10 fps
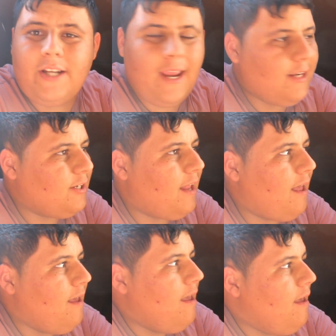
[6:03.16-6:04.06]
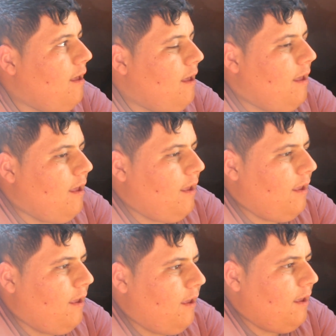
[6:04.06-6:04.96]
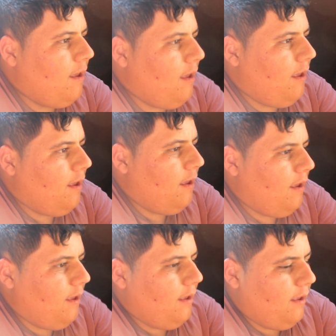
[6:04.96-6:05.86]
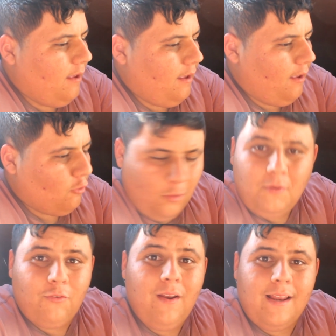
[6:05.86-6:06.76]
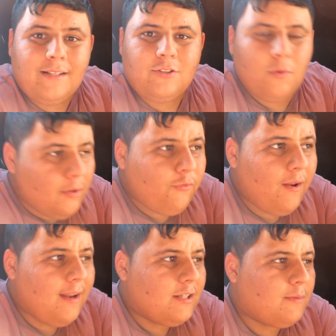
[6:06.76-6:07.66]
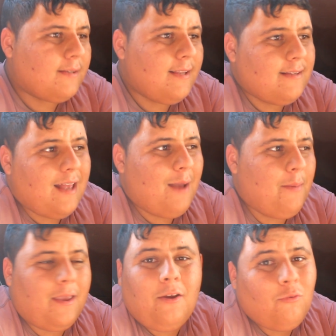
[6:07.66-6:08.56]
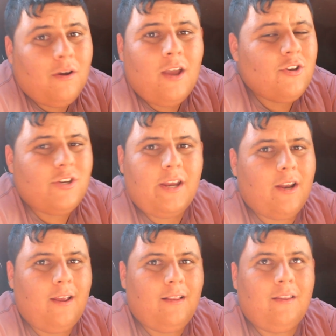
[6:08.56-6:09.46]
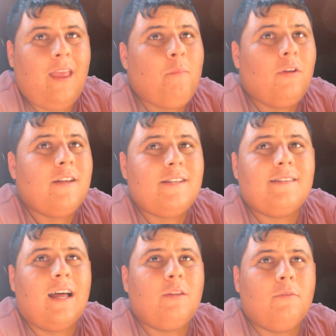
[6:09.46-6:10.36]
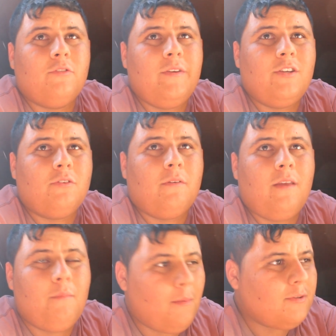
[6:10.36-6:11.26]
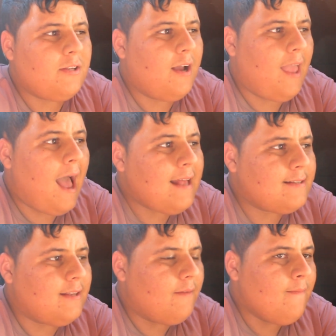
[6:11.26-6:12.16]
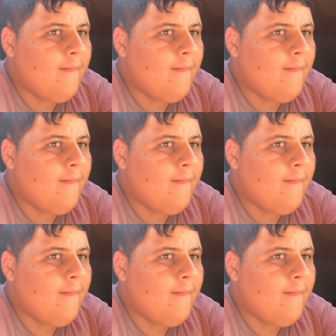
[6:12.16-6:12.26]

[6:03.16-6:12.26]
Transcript: a gente, né? E eu tô muito feliz, tô muito feliz, porque vocês sabem que eu não ganho dinheiro ainda, nem é monetizado meus vídeos. E mesmo se ganhasse,